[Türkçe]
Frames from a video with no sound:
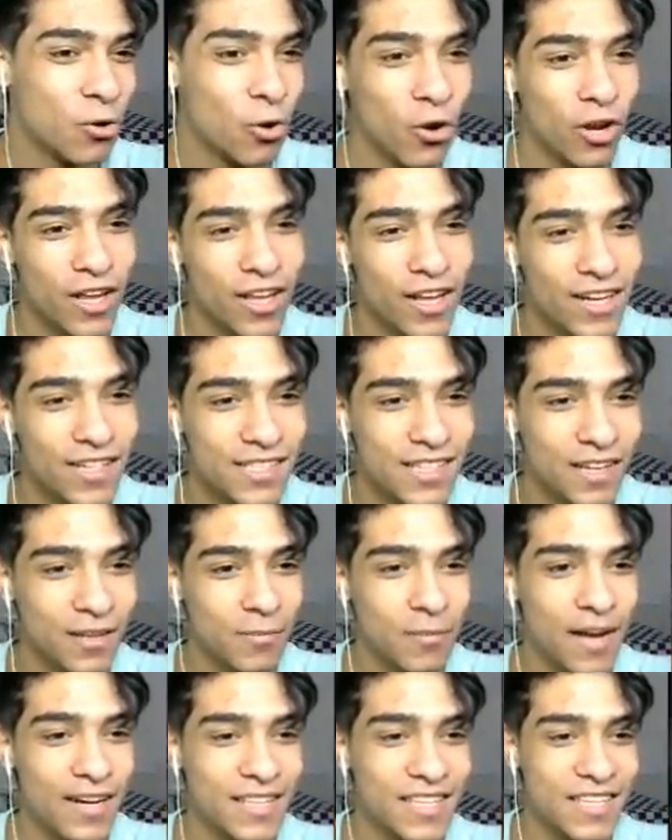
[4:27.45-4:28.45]
Kolay resen.
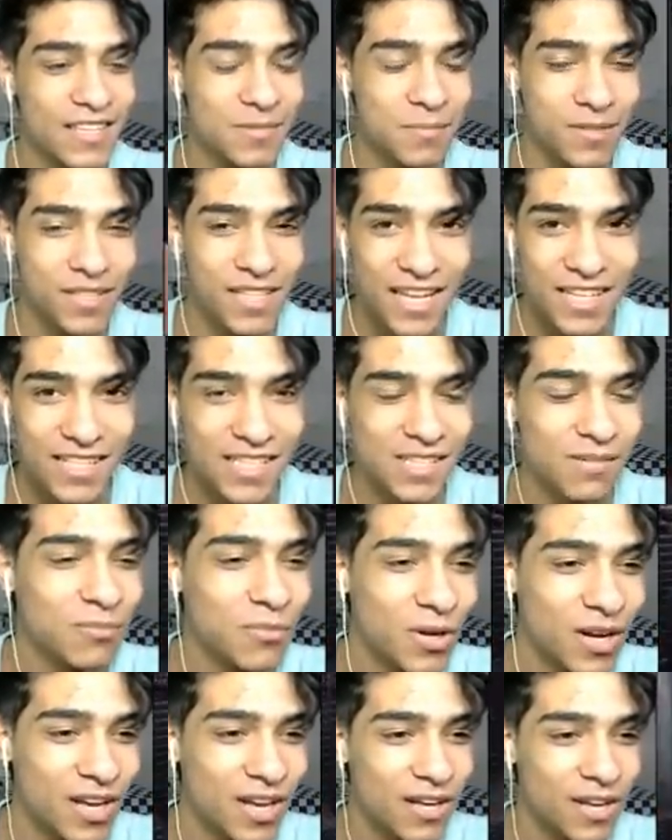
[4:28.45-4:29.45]
Herkes bir gelsin
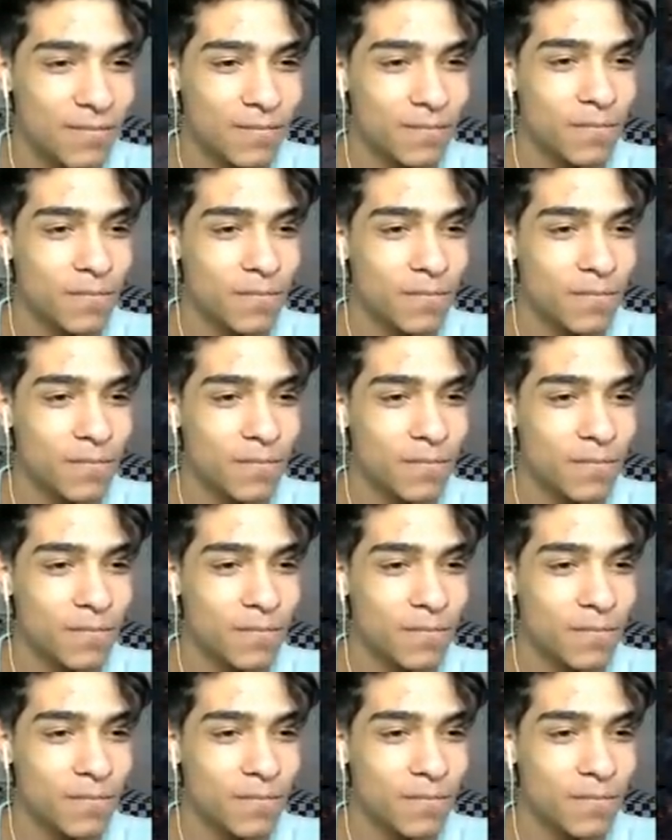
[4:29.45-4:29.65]
buraya.